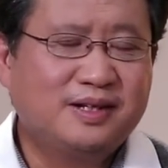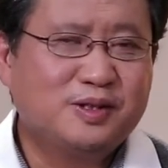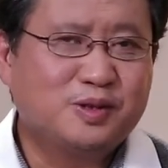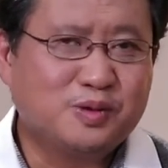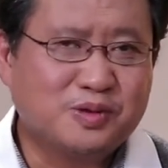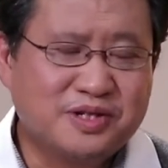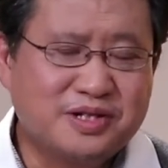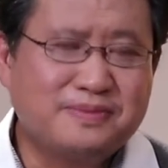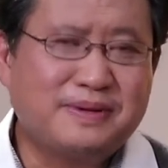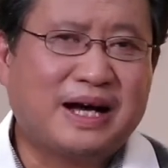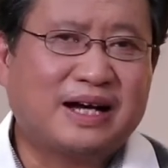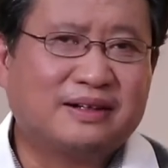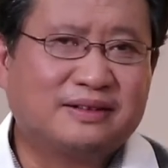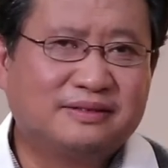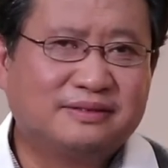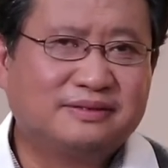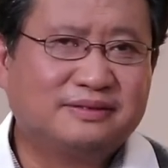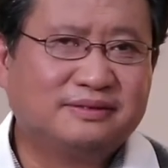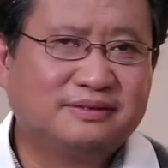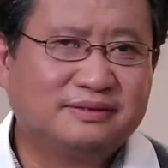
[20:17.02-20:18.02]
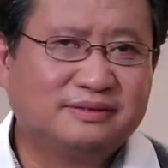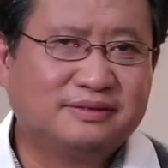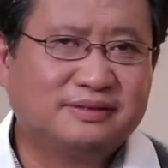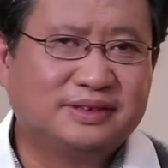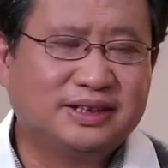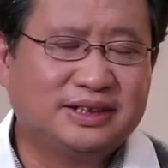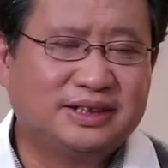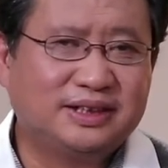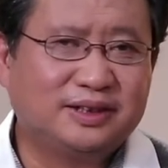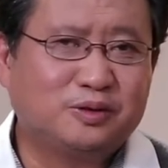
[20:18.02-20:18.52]
总之吧。
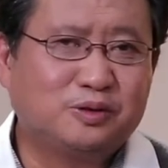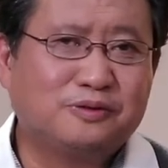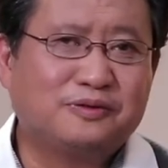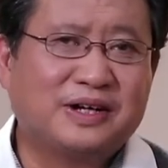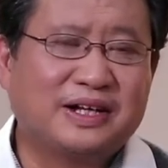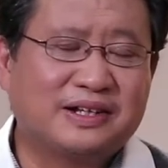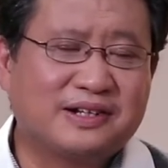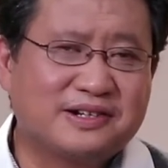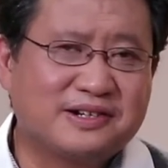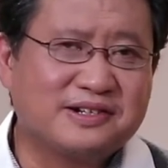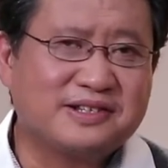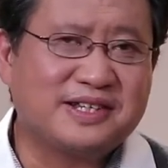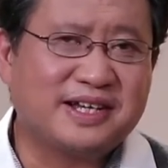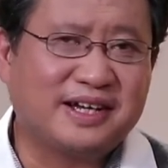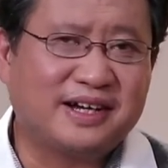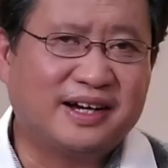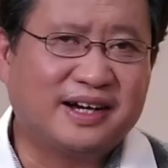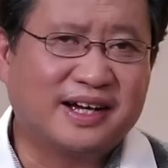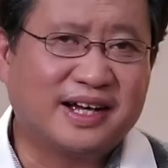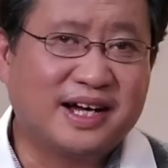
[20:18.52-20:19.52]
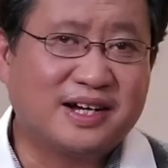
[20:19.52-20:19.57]
这些突发的事件，哈，